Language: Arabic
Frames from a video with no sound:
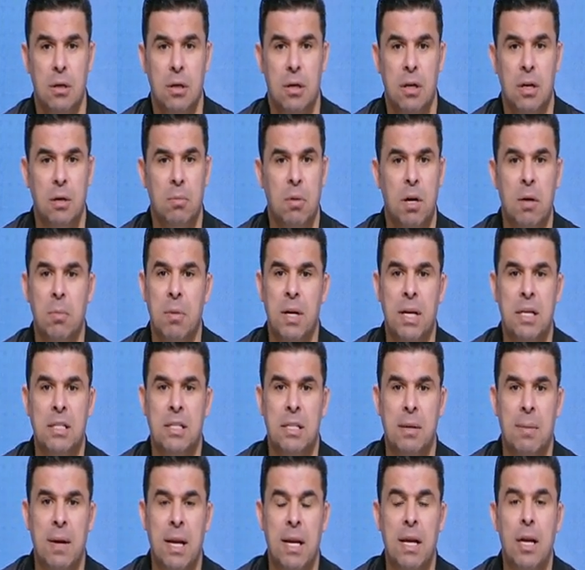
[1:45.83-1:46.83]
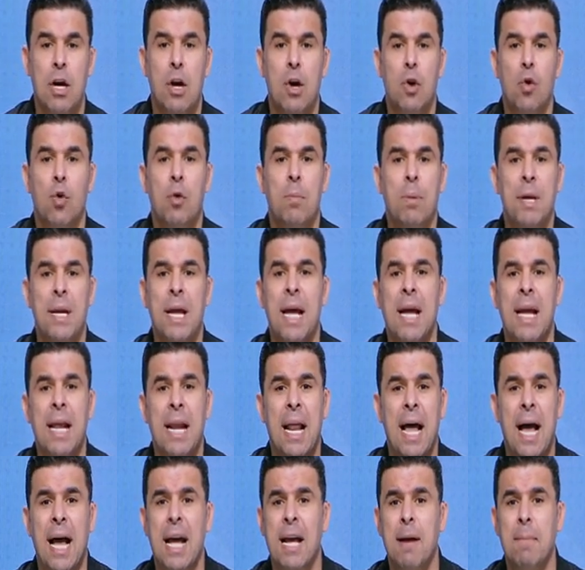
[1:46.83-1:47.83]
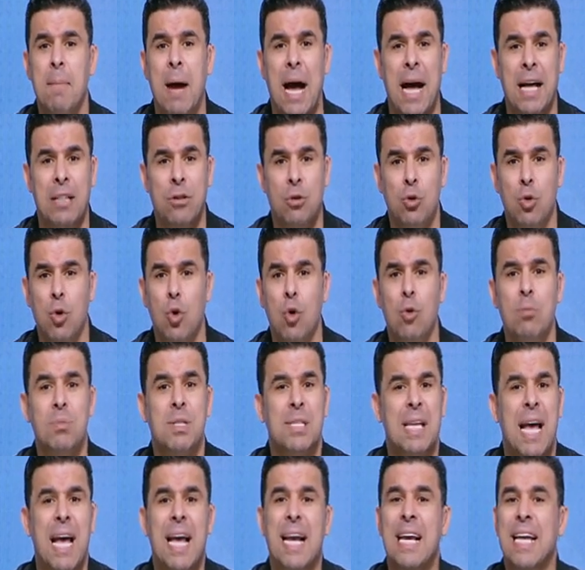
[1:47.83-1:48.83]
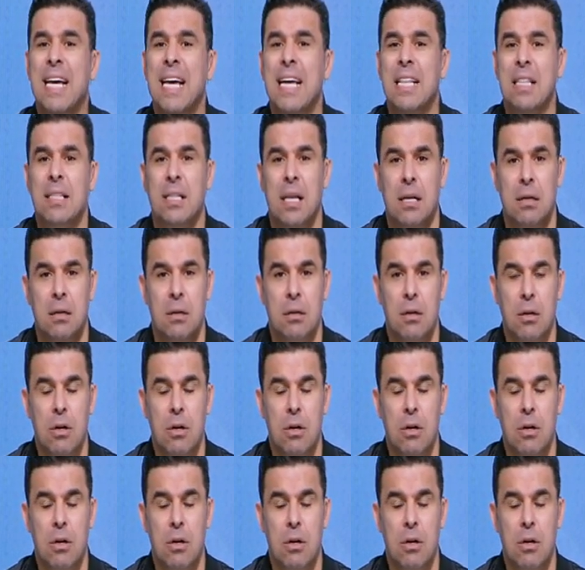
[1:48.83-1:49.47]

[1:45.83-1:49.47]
لمرمى نادي الزمالك وبناء الهجمه عندهم سهل جدا